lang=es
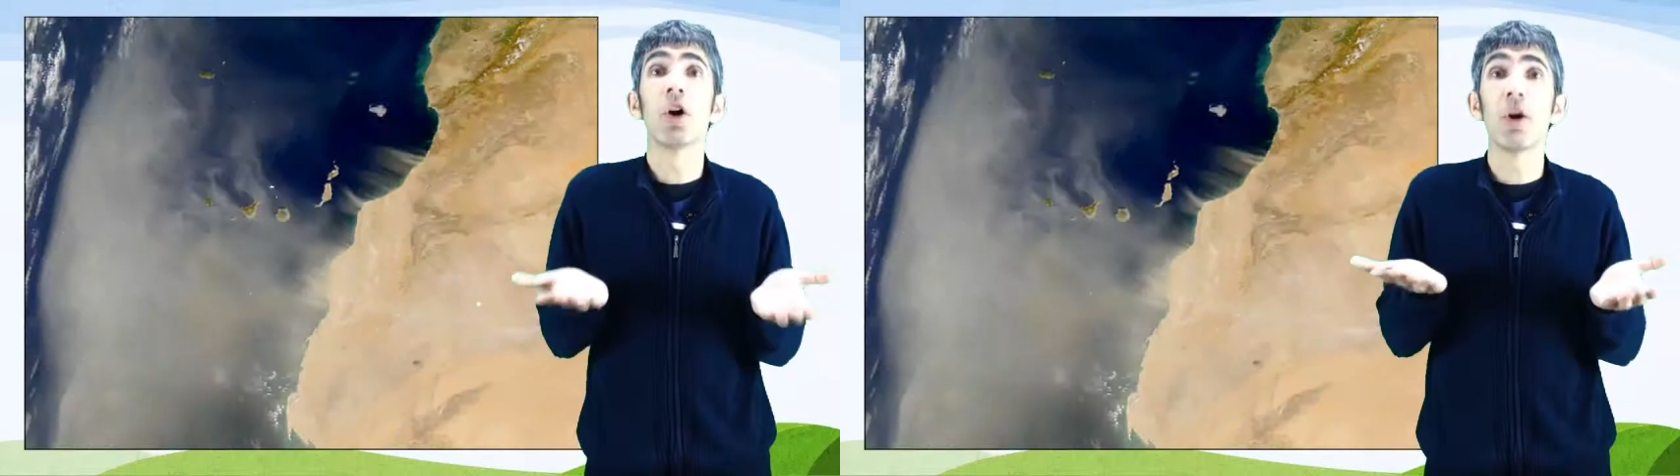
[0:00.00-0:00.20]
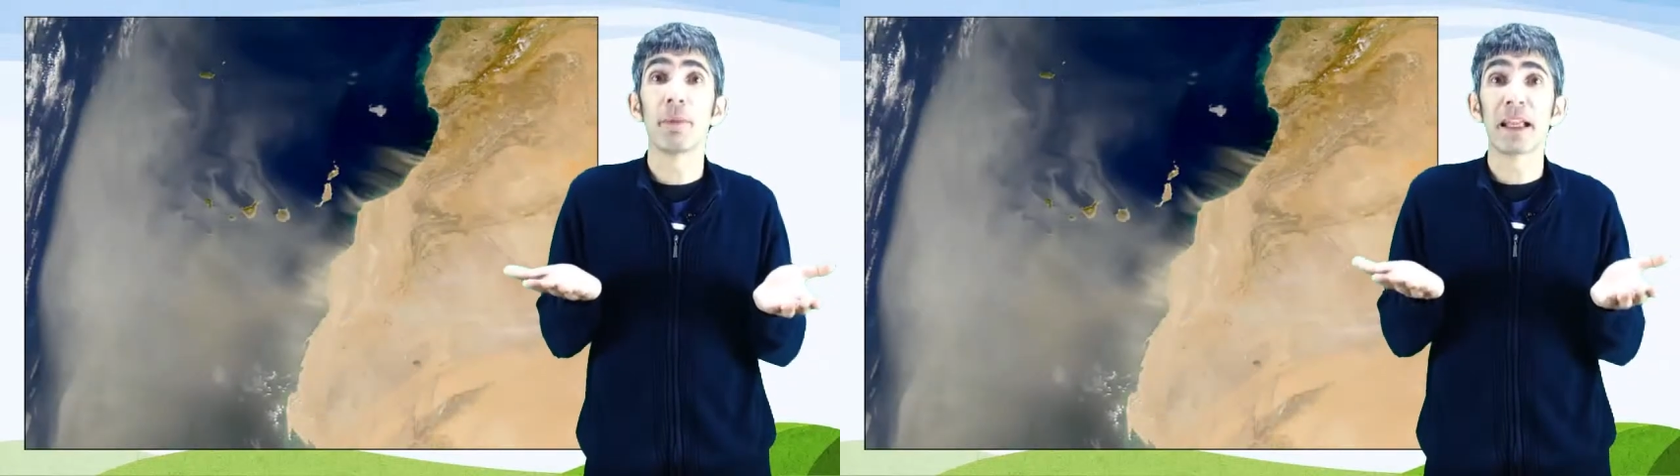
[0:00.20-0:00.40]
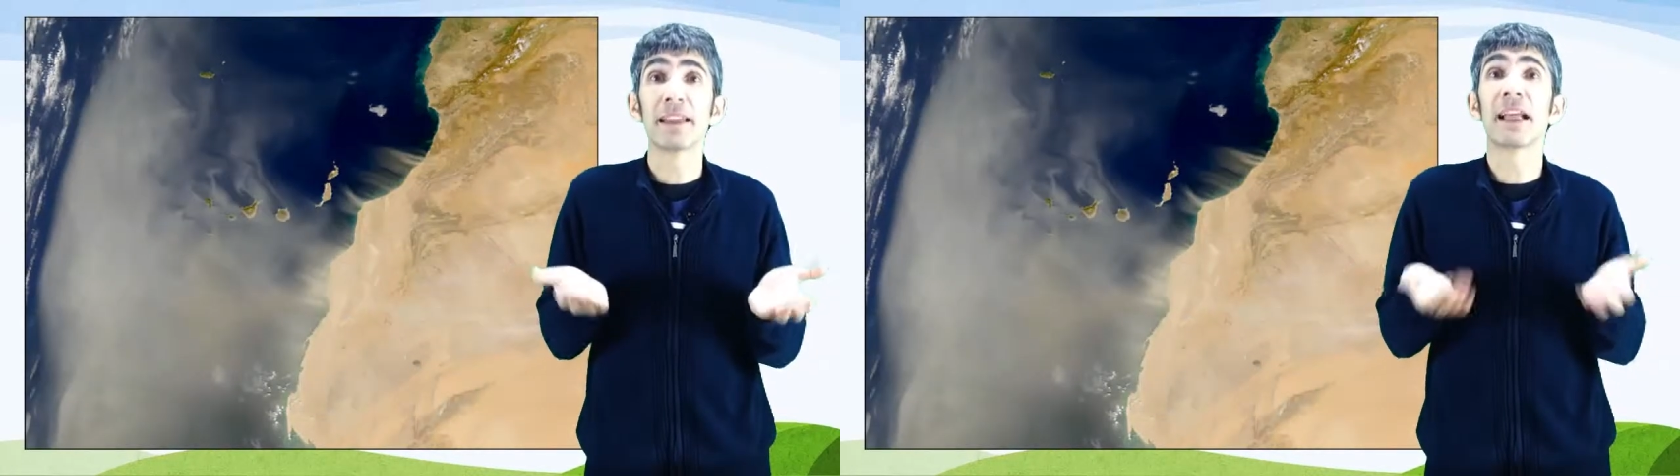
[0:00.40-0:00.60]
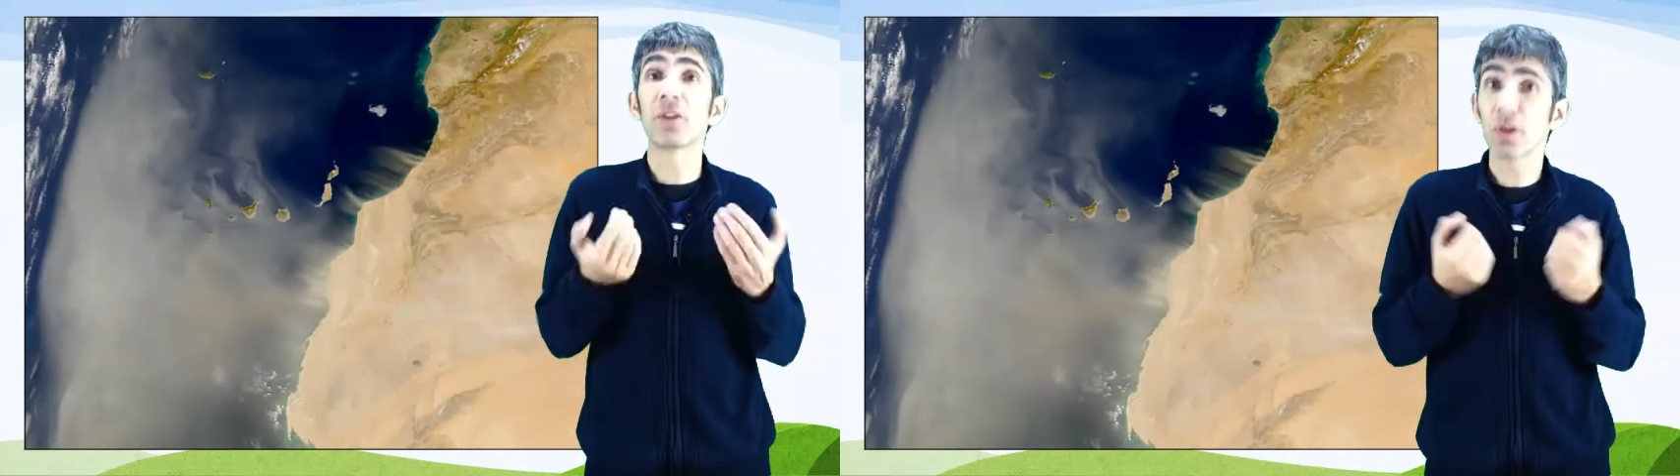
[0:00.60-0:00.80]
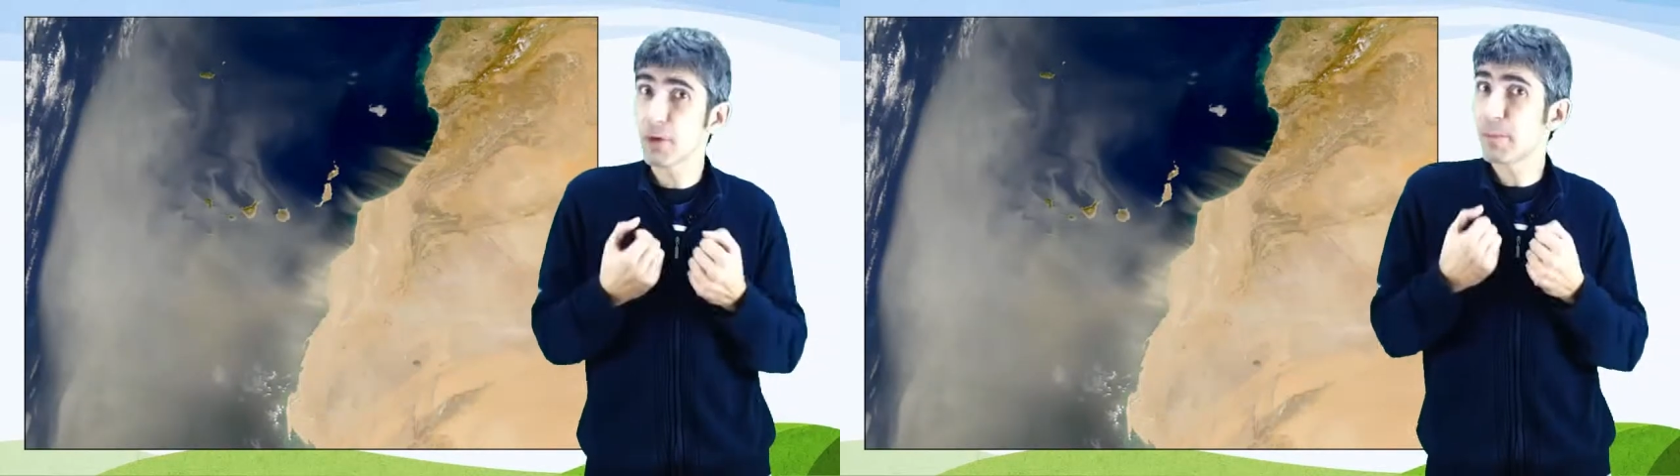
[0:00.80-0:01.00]
Hombre,
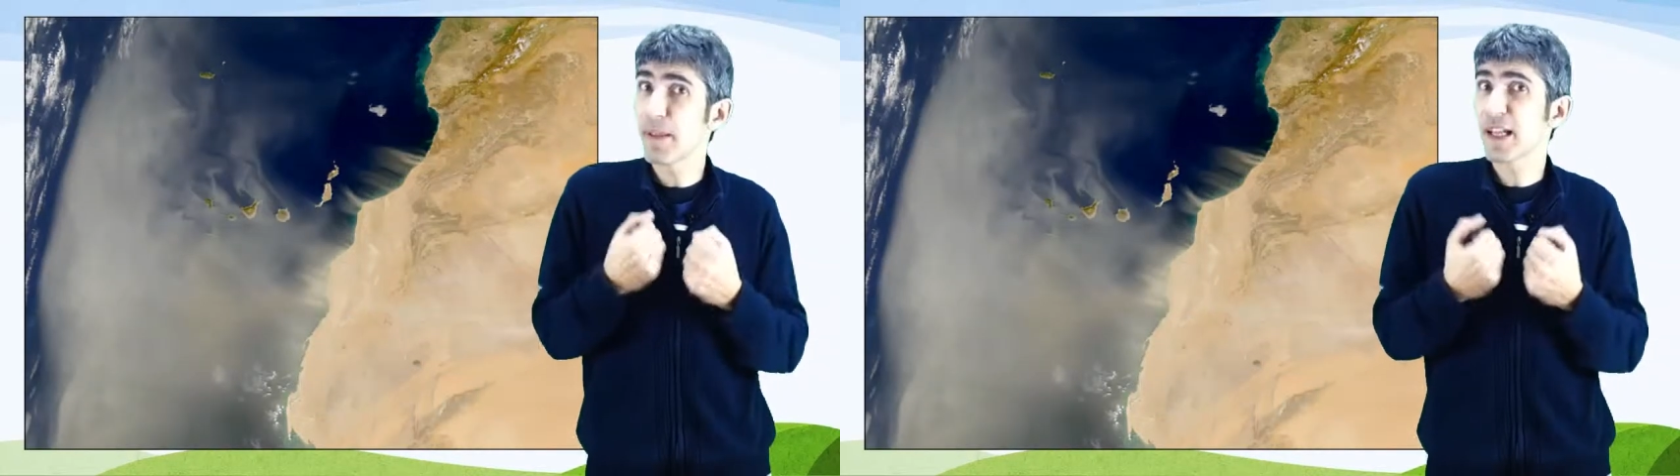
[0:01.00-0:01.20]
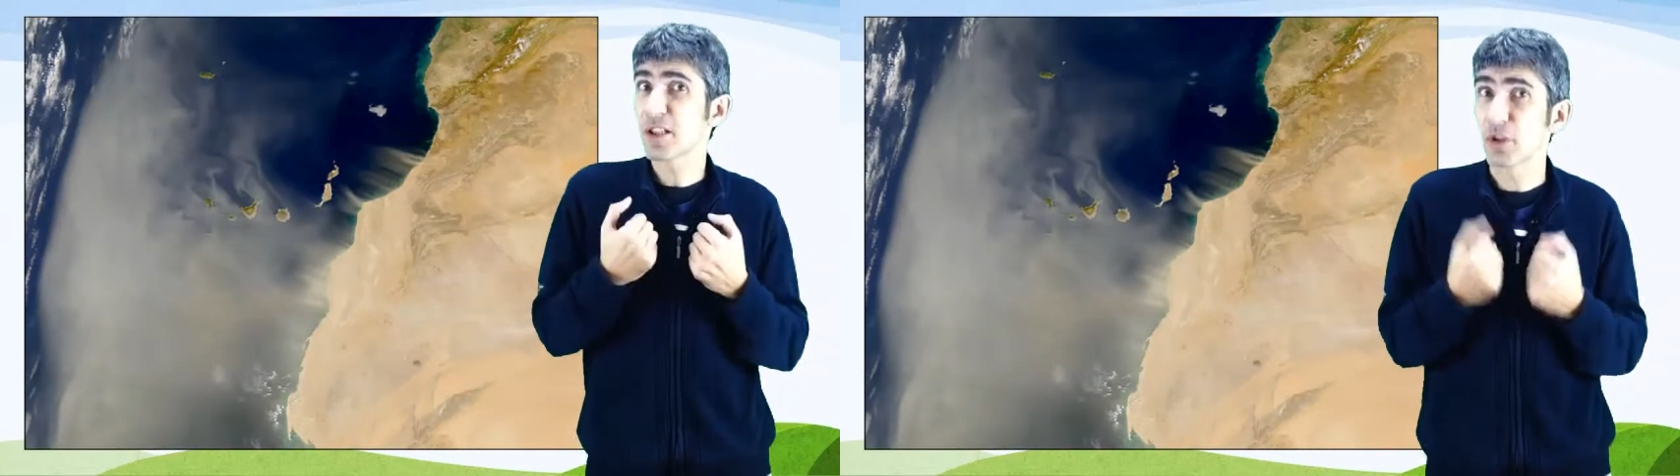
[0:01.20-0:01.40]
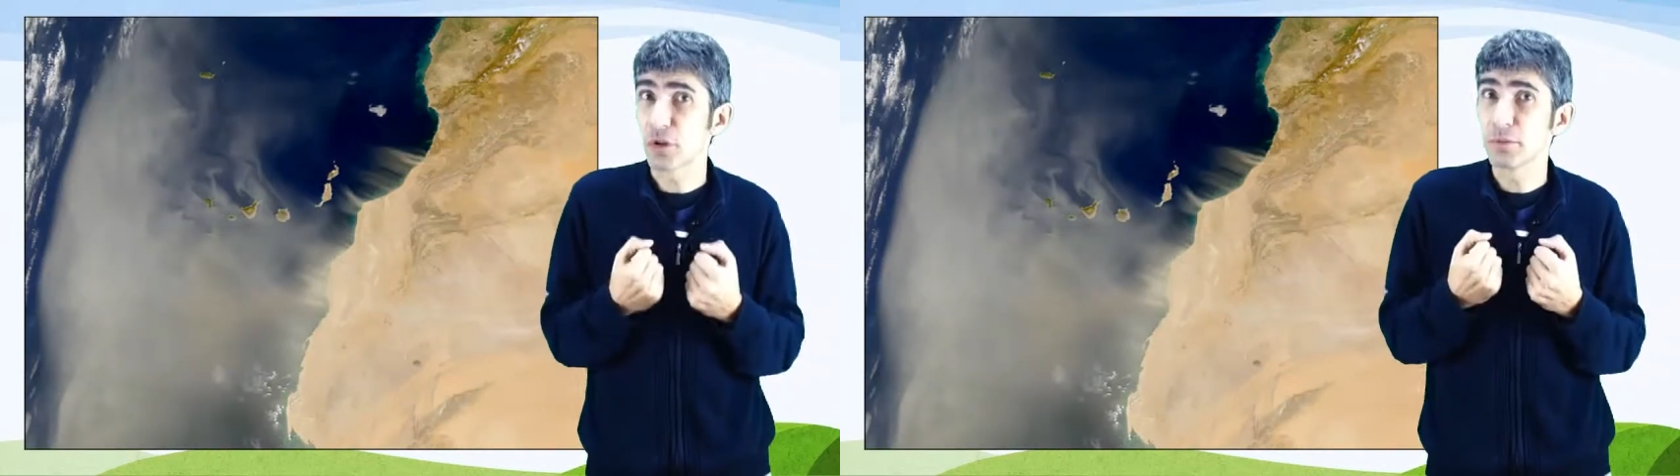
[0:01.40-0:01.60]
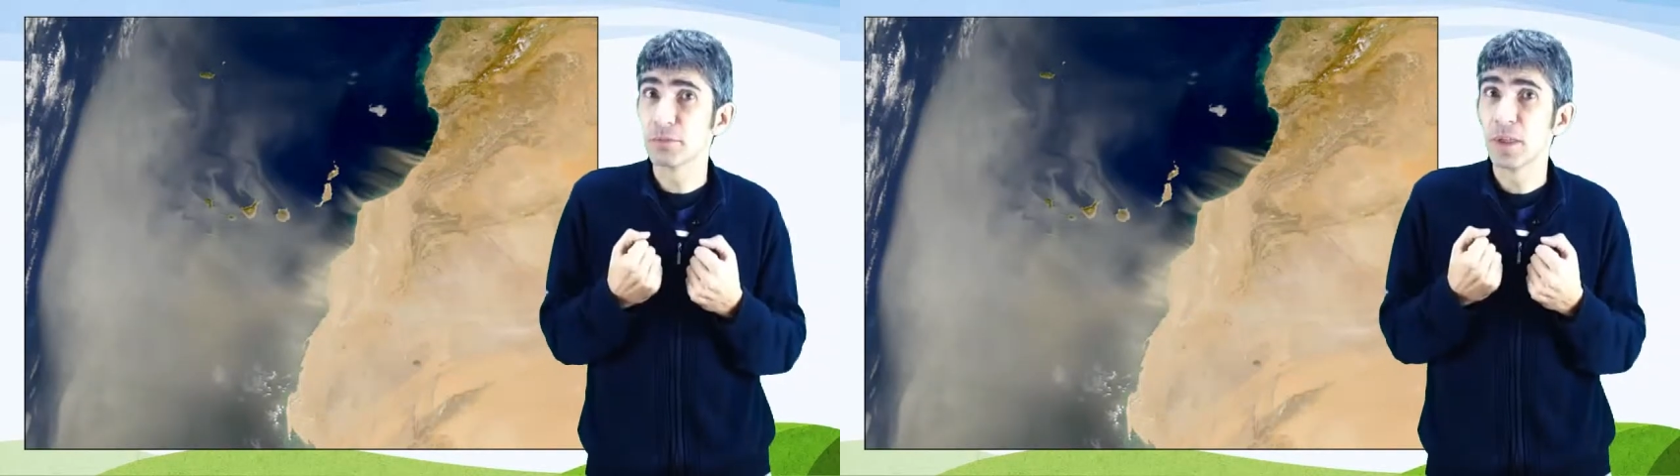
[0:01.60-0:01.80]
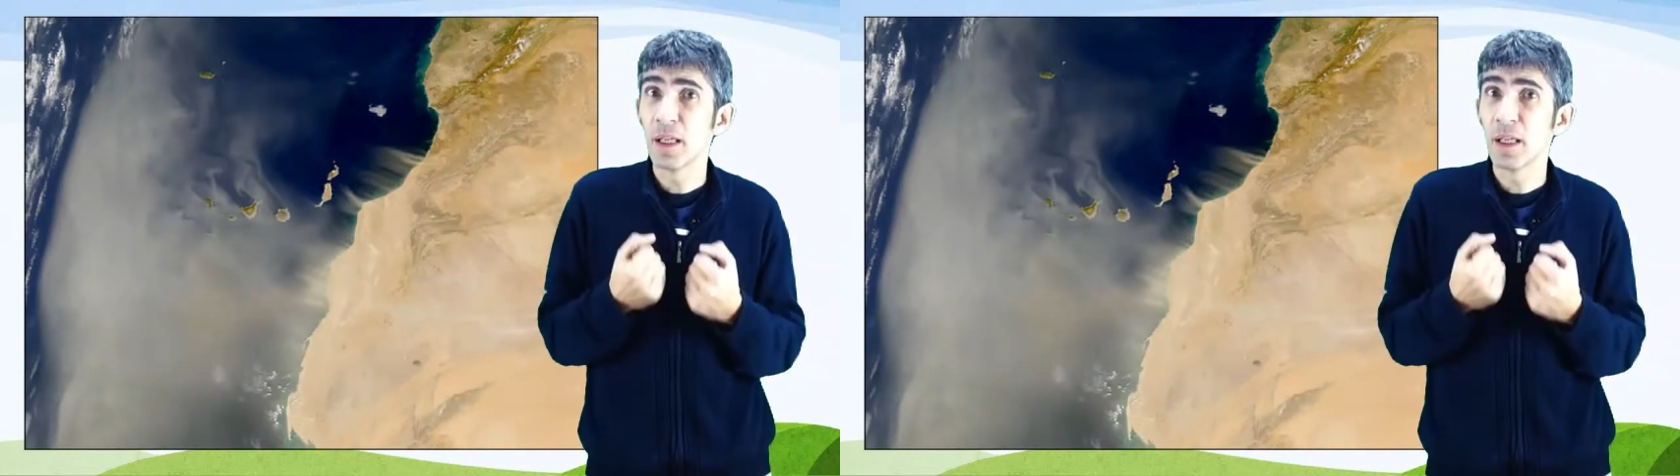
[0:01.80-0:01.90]
tanto como piedras no,